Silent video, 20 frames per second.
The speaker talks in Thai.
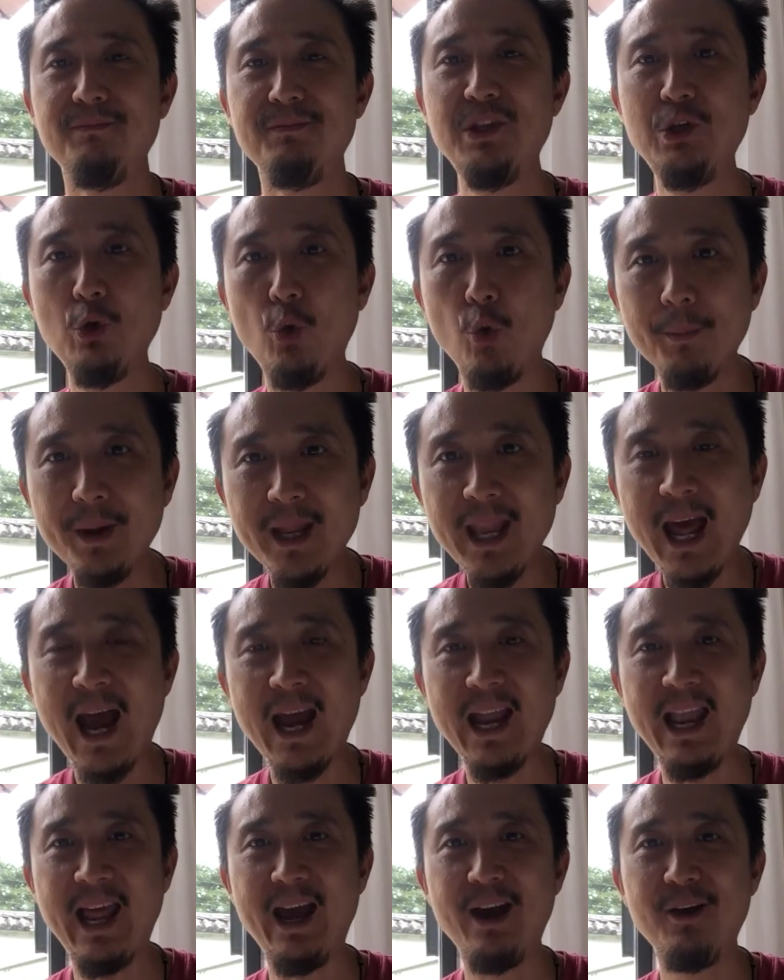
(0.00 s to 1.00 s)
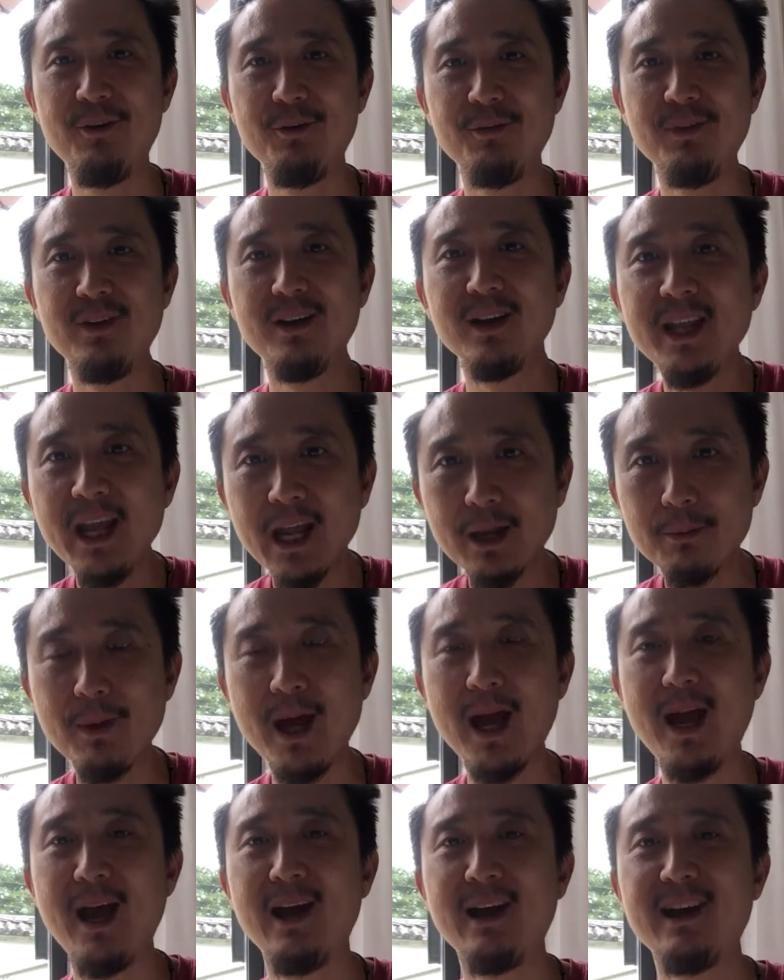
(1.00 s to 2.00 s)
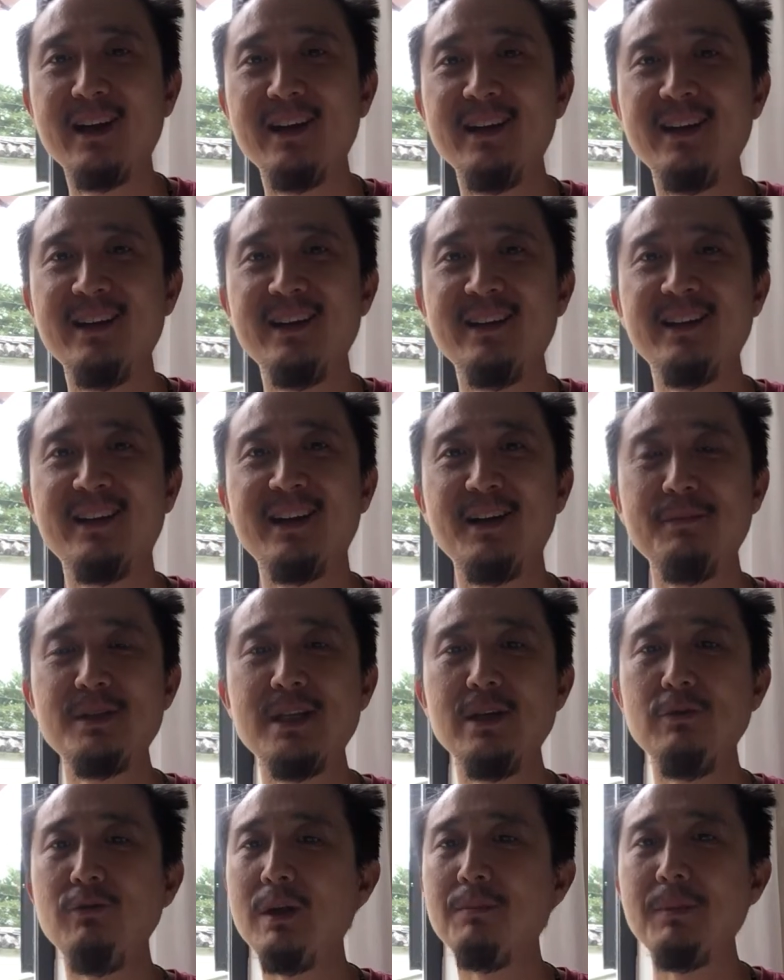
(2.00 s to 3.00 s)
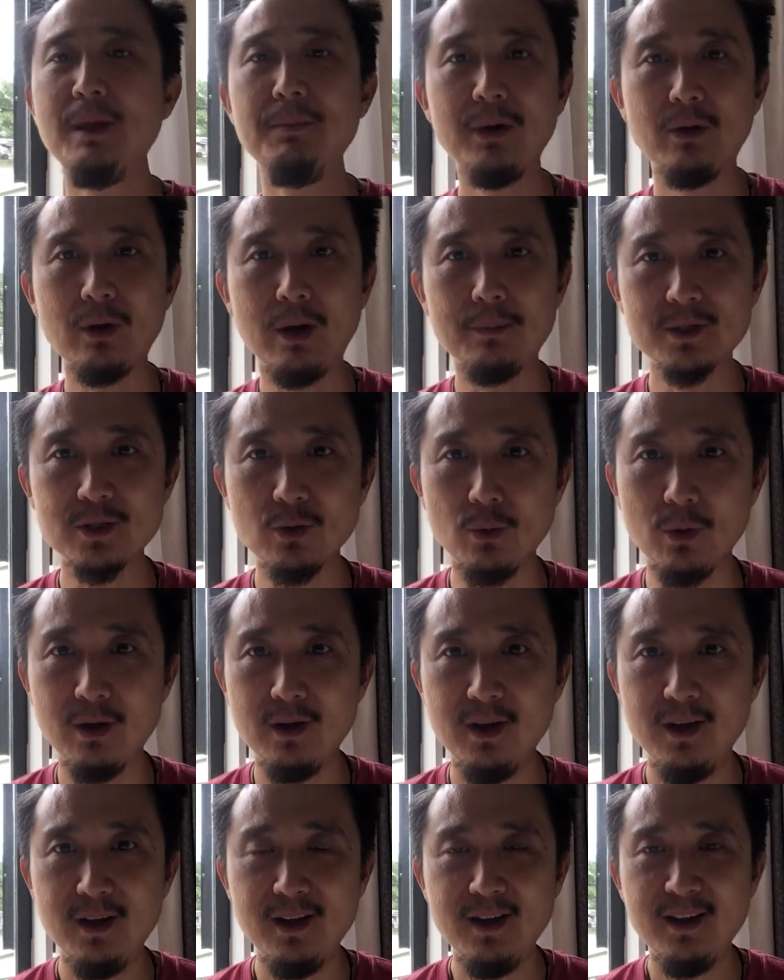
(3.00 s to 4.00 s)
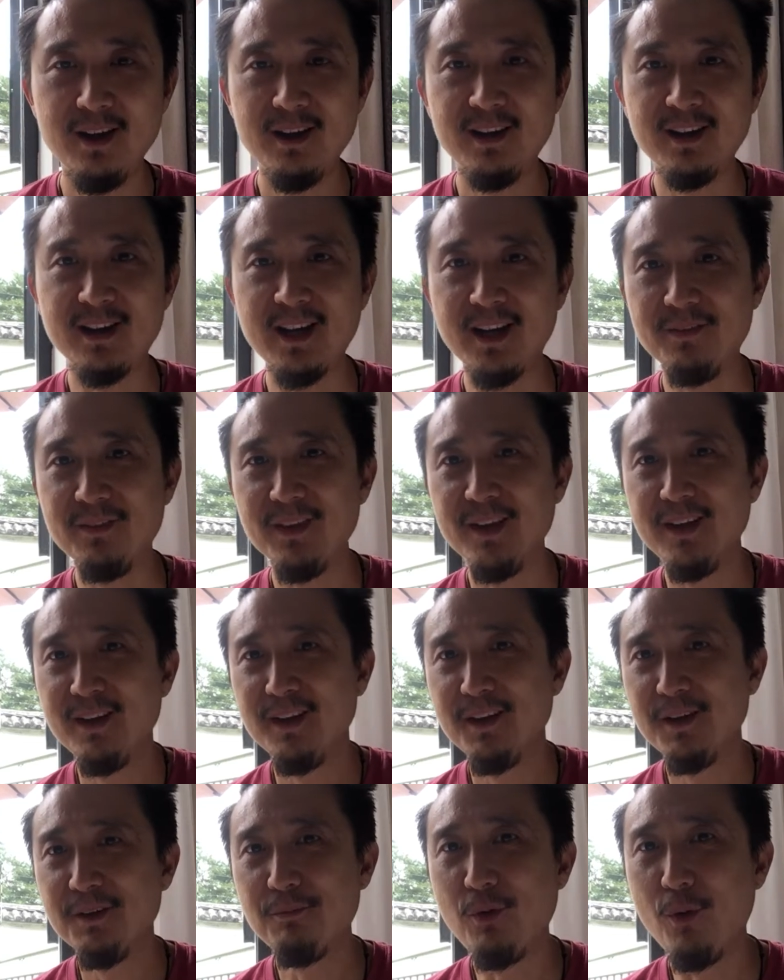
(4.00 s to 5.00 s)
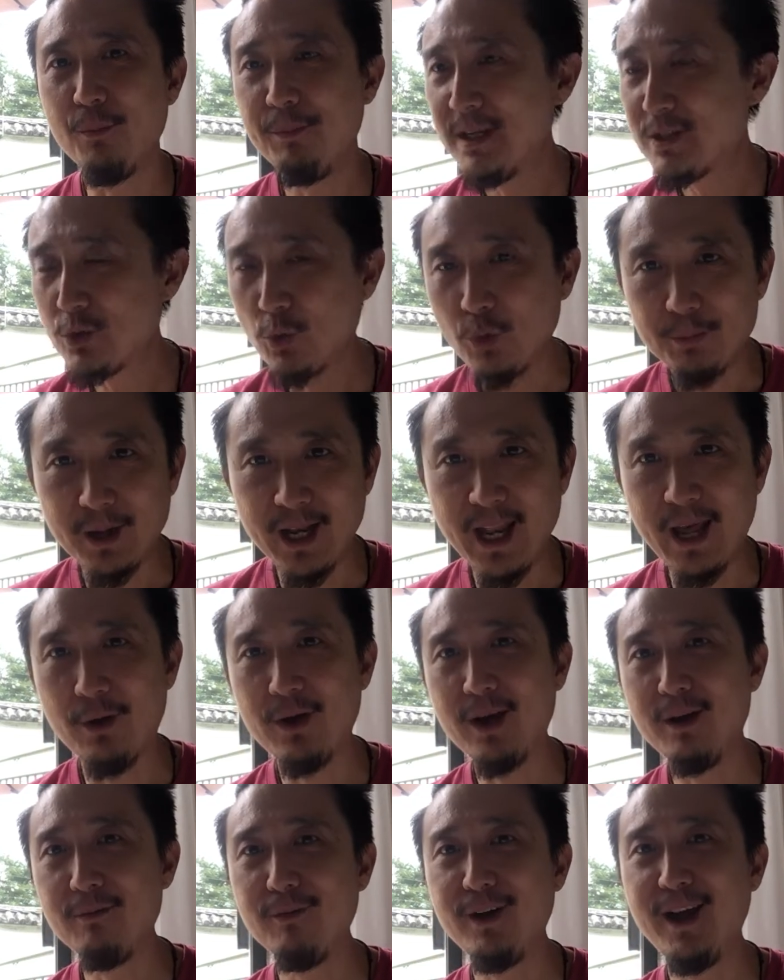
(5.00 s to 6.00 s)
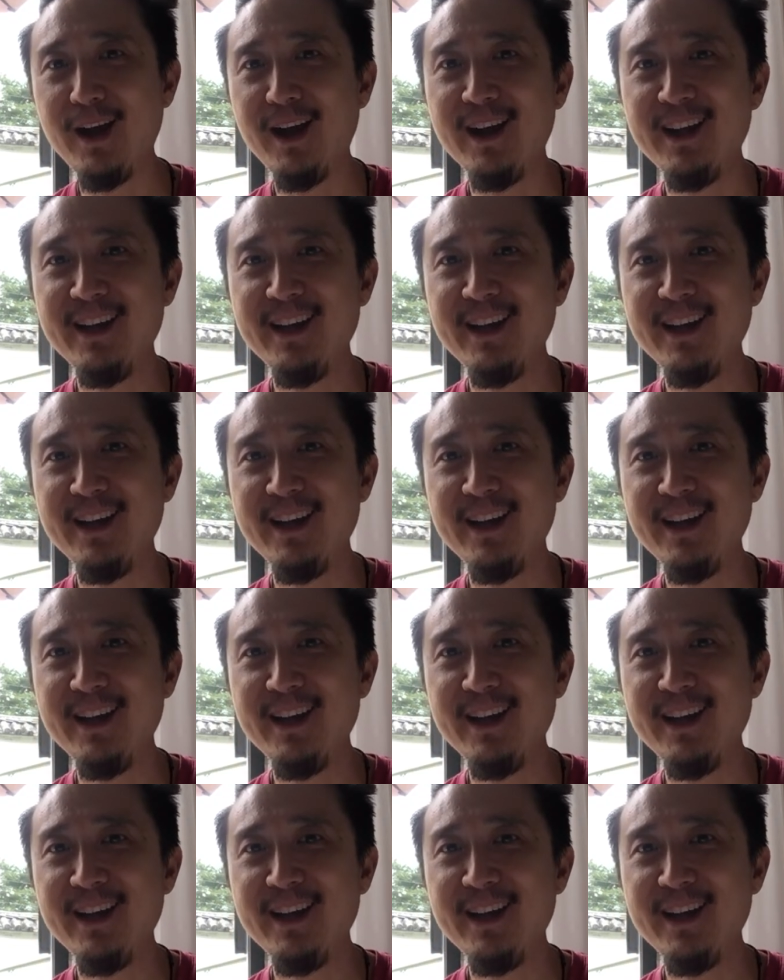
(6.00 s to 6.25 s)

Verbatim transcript: อยู่ไม่ได้แล้วเครียดมากนะครับชีวิตไม่มีความสุขครับผมพิสูจน์มาแล้วครับว่า